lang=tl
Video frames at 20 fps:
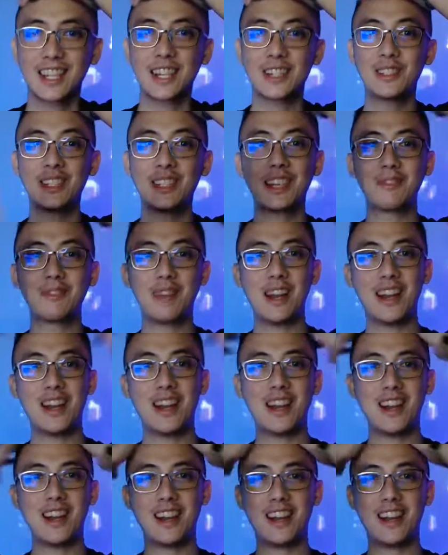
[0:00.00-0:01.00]
from
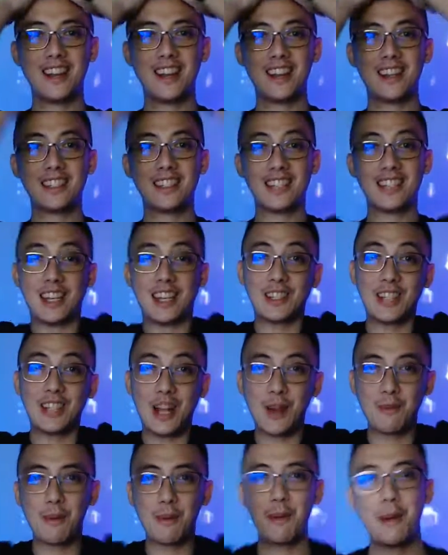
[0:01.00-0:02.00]
last year.
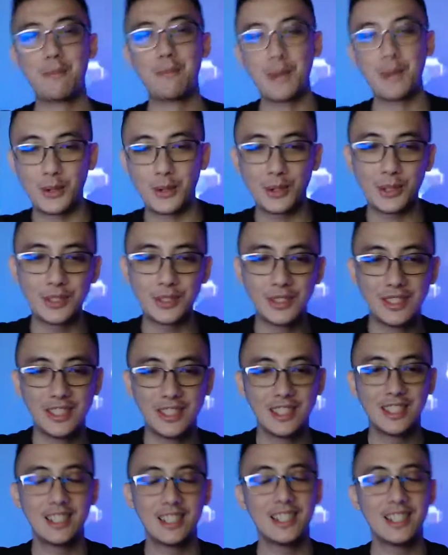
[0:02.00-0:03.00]
So, ko lang makita.
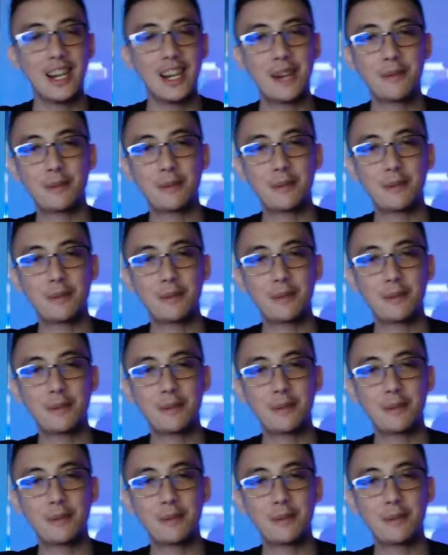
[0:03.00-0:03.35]
So,